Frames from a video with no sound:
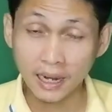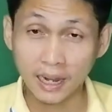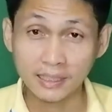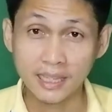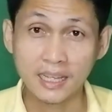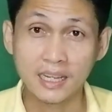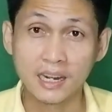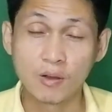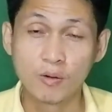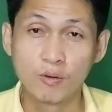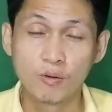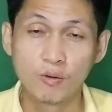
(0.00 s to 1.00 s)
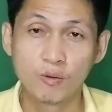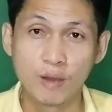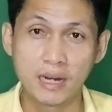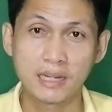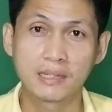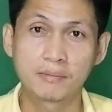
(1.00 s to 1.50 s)
หลังจากที่เรา
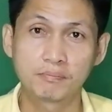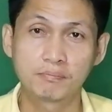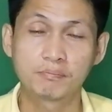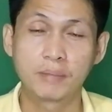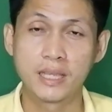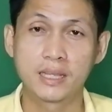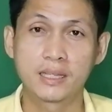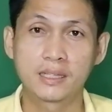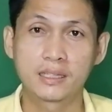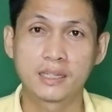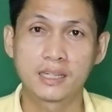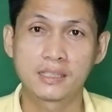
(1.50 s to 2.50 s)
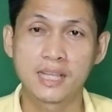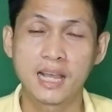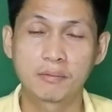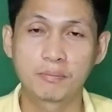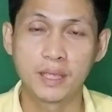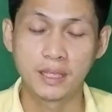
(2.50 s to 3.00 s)
วัดปีกสร้า
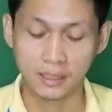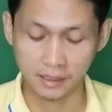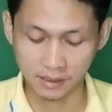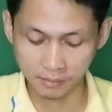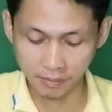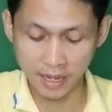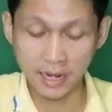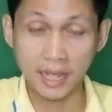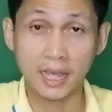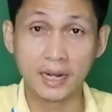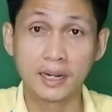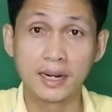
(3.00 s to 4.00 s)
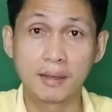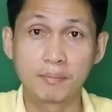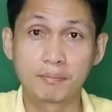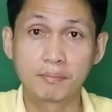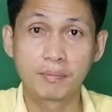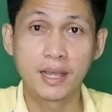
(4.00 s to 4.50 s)
งปีกแผ่นหางระดับ
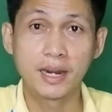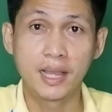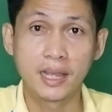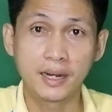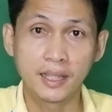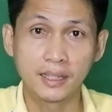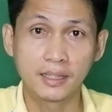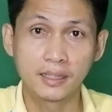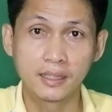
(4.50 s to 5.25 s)
แผ่นหางดิ่ง